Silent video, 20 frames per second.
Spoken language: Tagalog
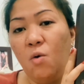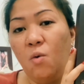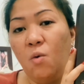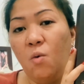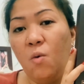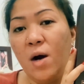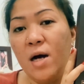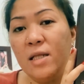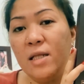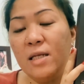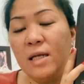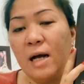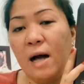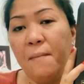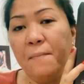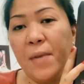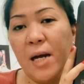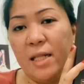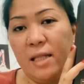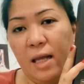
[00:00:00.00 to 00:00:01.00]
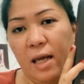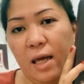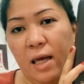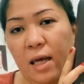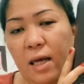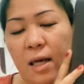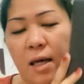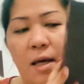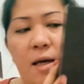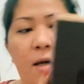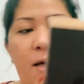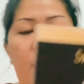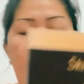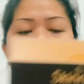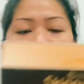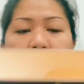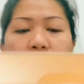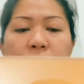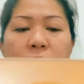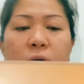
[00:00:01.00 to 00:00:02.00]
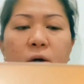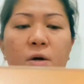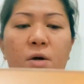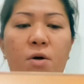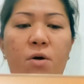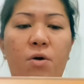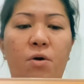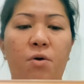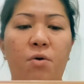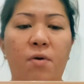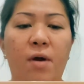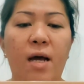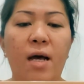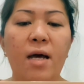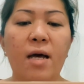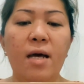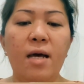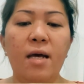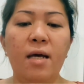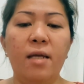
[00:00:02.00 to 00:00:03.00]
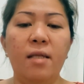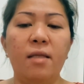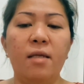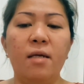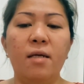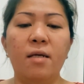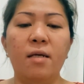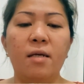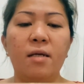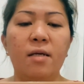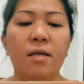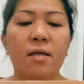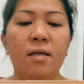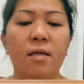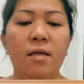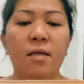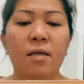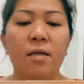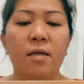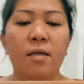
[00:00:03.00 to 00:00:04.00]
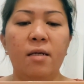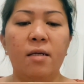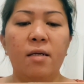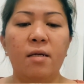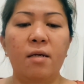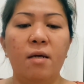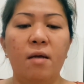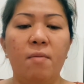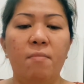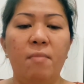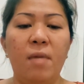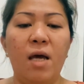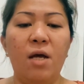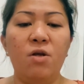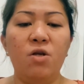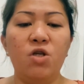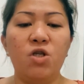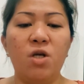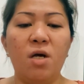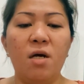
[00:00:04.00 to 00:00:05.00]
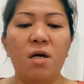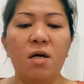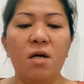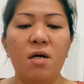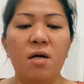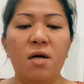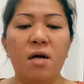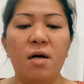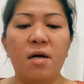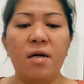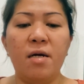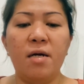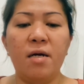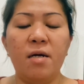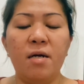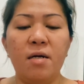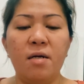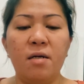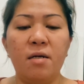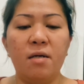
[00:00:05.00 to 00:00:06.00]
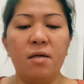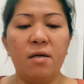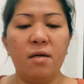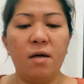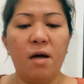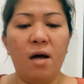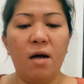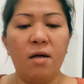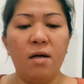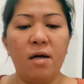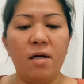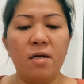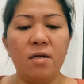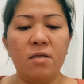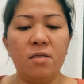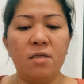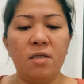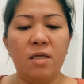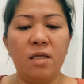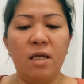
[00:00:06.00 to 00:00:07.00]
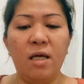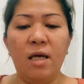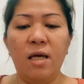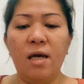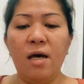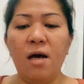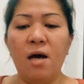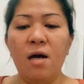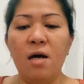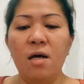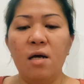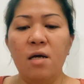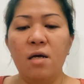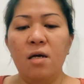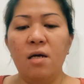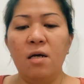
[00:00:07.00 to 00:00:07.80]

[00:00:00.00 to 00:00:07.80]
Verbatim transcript: one cup a day. Alright. Meron siyang gar, uh, Garcinia